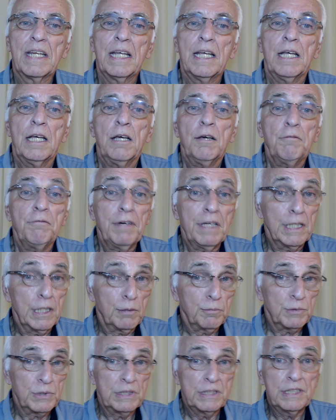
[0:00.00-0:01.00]

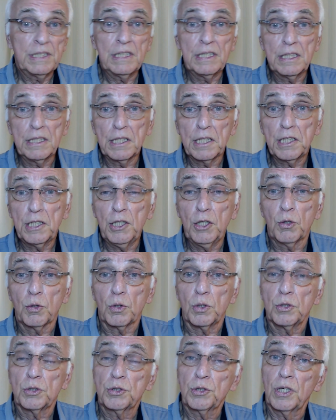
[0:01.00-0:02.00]
Falamos em seguida que
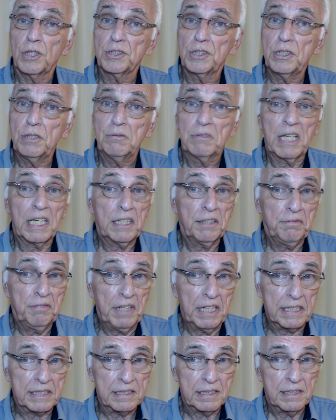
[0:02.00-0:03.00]
neurônios sozinhos nada
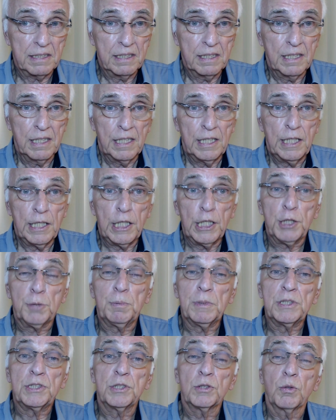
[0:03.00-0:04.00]
fazem. Eles
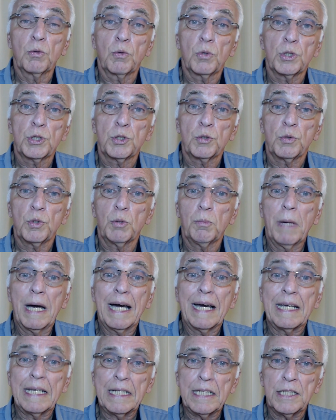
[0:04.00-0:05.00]
precisam constituir uma
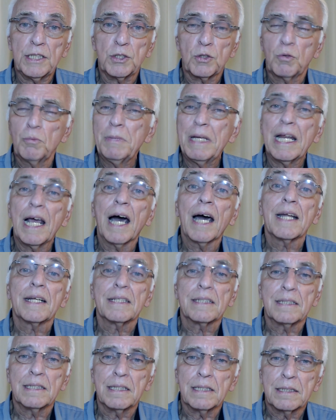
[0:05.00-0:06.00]
rede com milhares
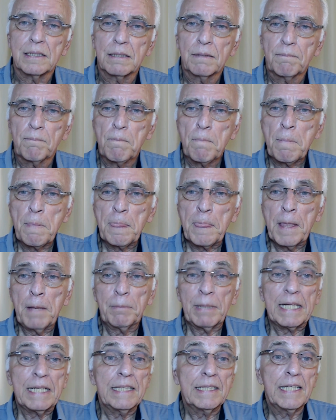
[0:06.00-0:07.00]
deles, para
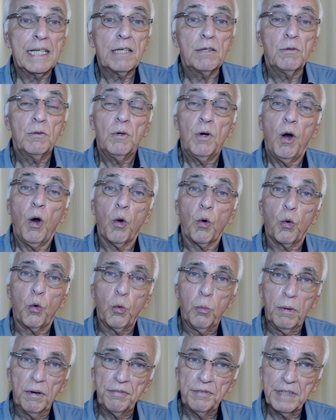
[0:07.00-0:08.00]
que tenham
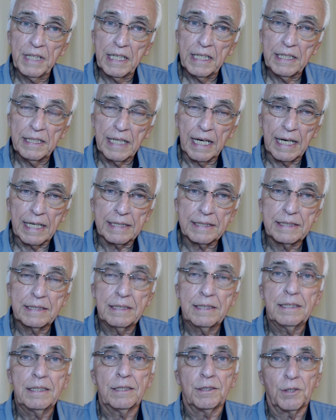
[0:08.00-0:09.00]
alguma finalidade
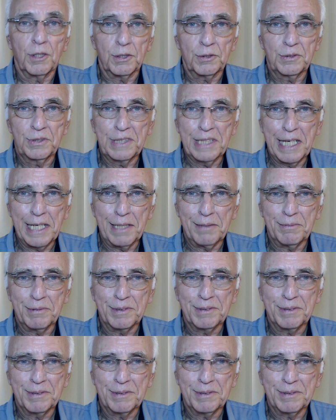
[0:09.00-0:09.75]
em nossos cérebros.